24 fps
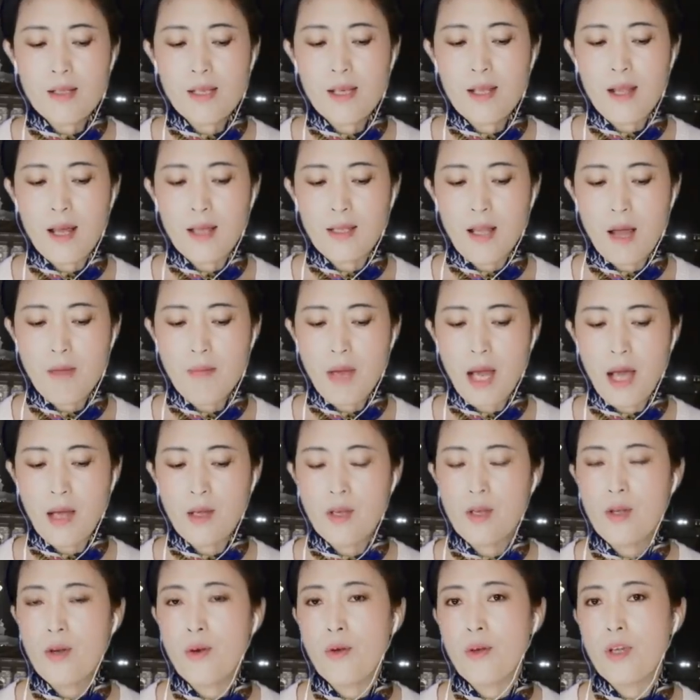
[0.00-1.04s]
现在他们还
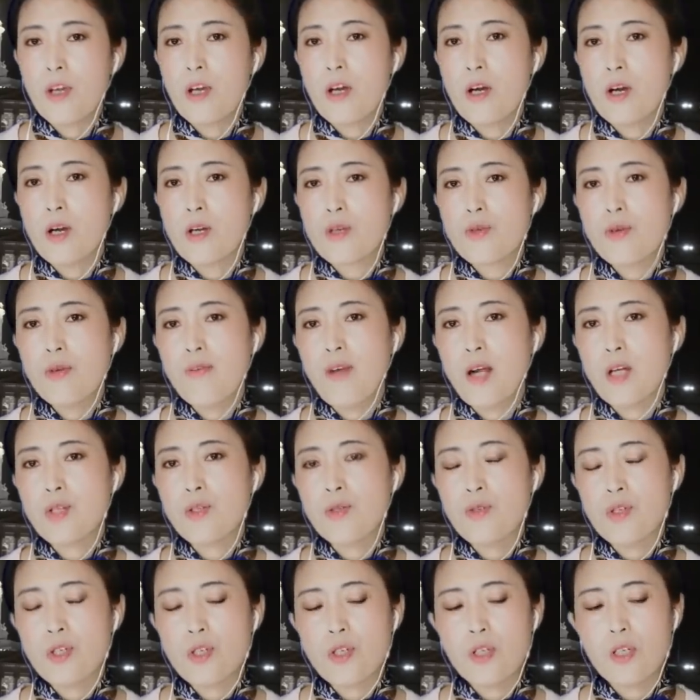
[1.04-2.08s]
有一个说法，
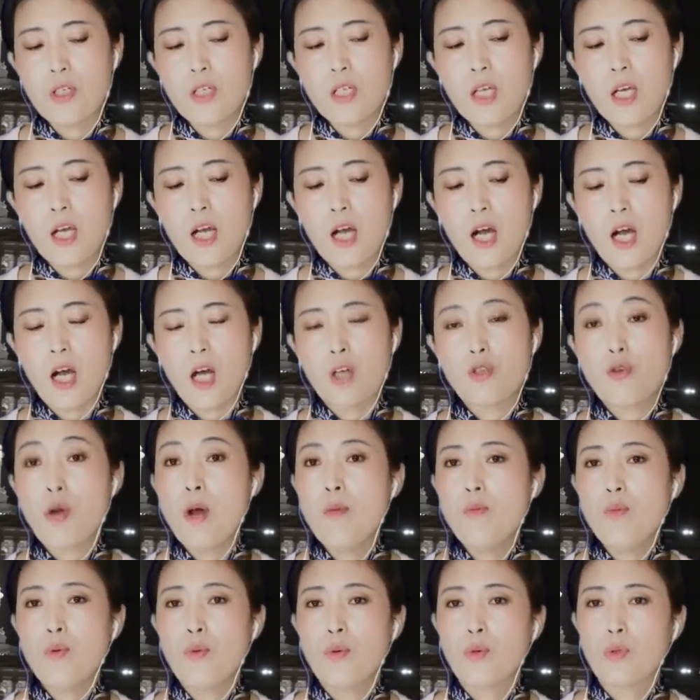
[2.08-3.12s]
就是这个
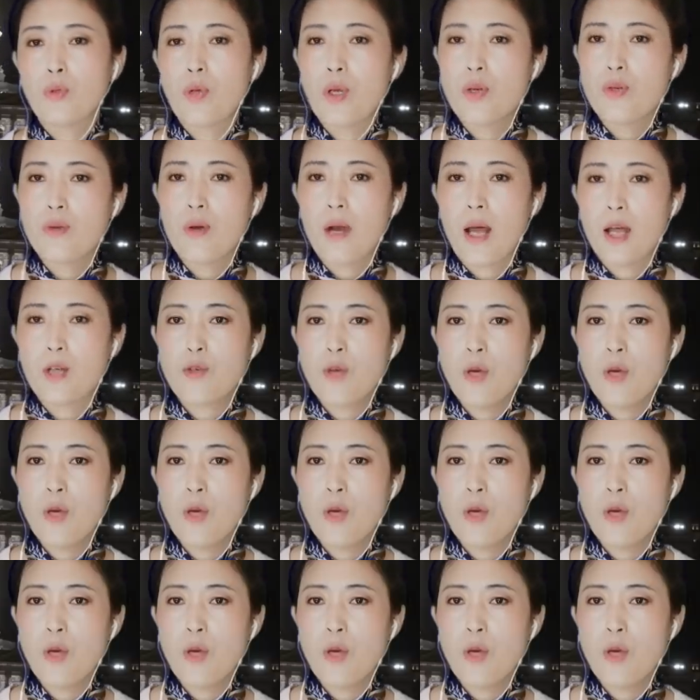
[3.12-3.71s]
川普退出来。